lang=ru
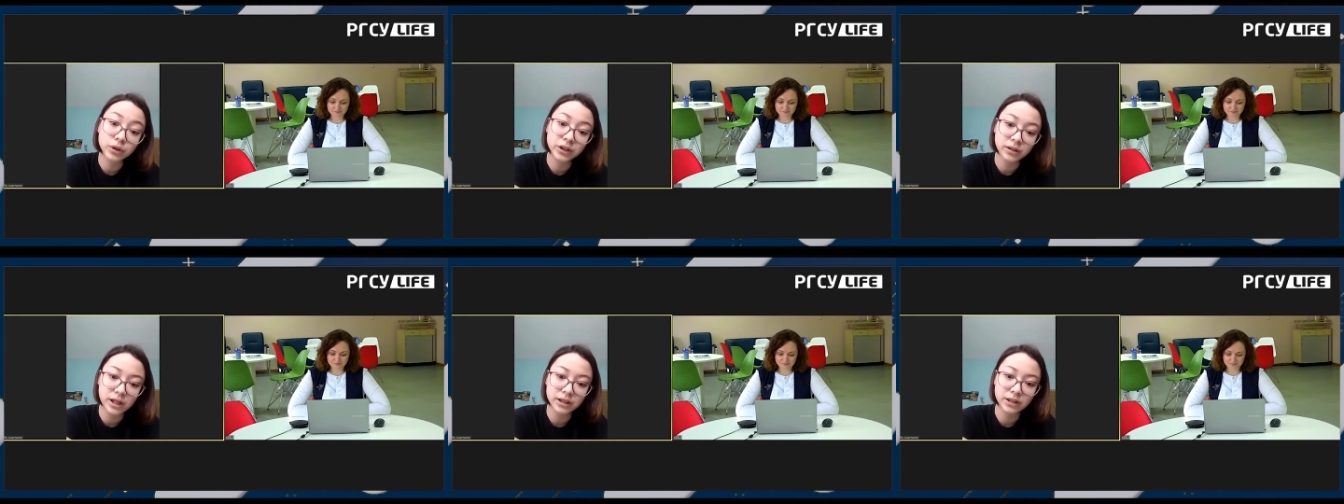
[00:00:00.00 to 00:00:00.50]

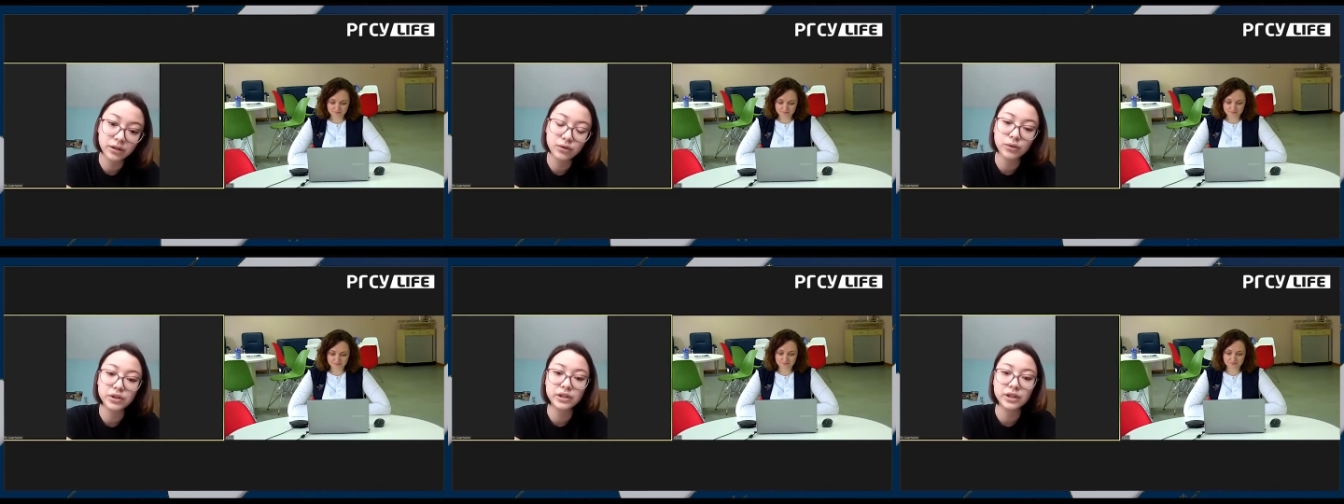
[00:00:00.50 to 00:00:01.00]
лад, то
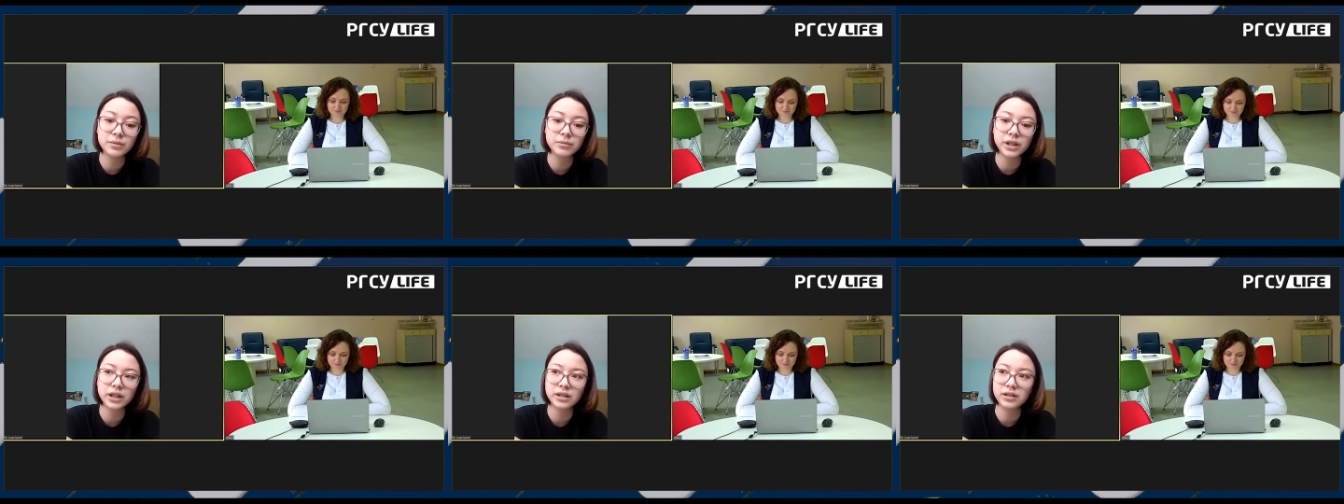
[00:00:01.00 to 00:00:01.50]
есть там
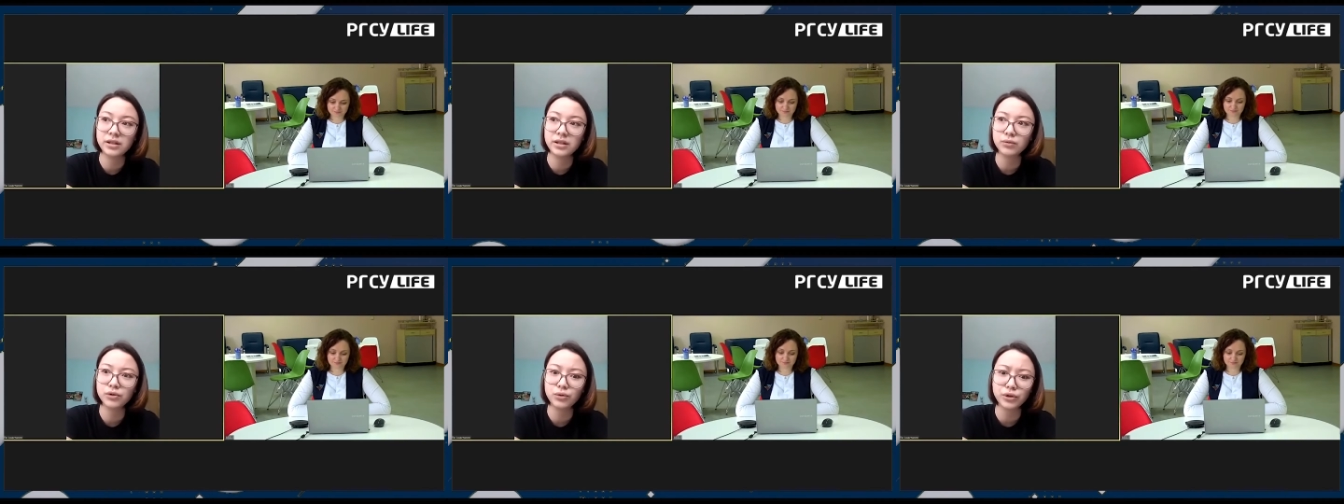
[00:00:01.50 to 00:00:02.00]
есть
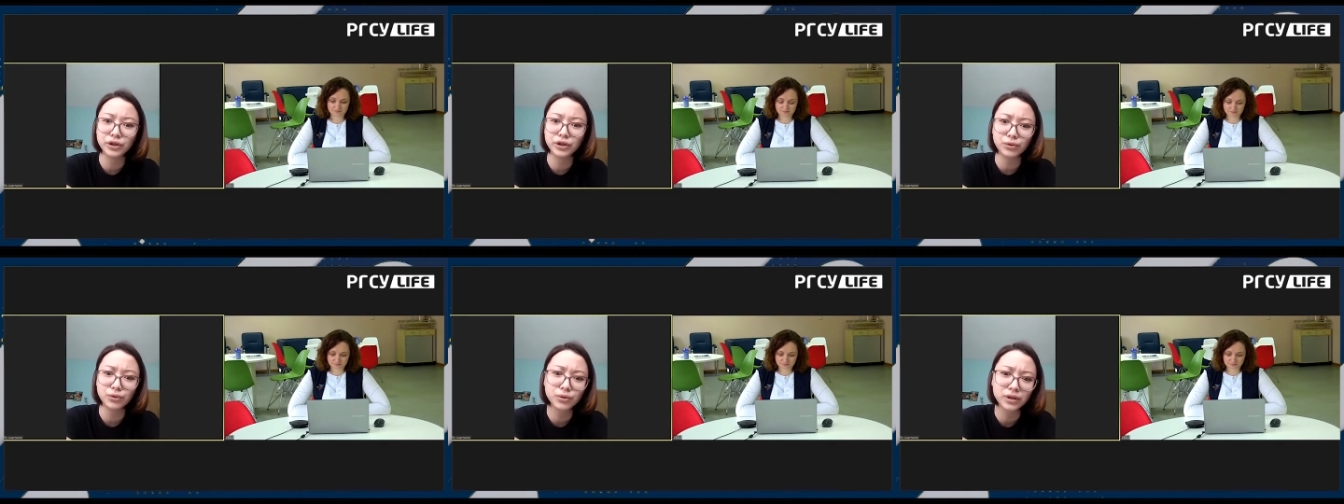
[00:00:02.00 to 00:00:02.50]
аудитории
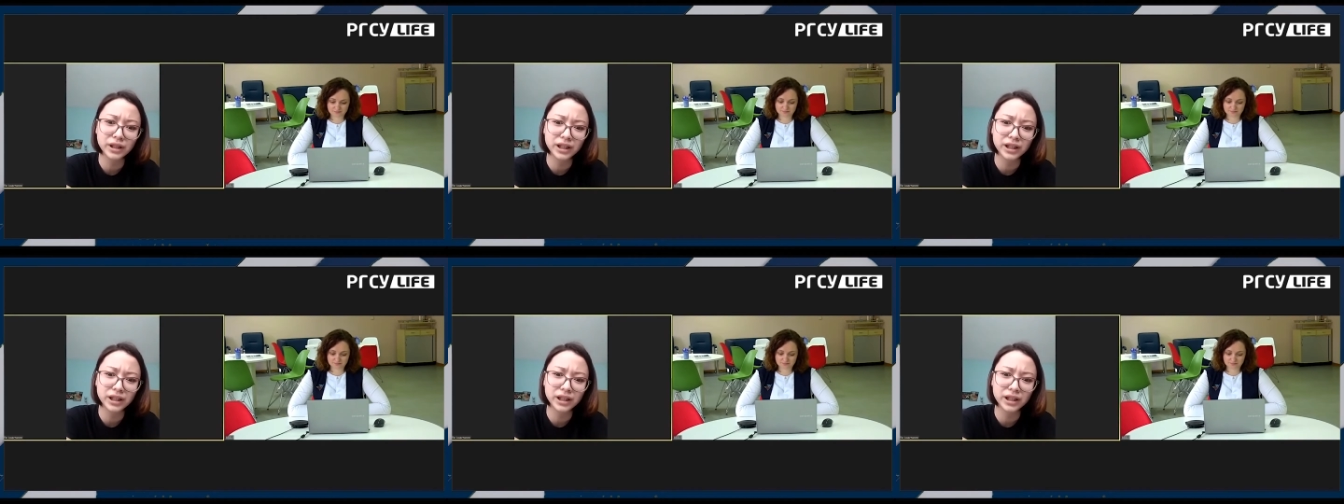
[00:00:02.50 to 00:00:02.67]
круглые,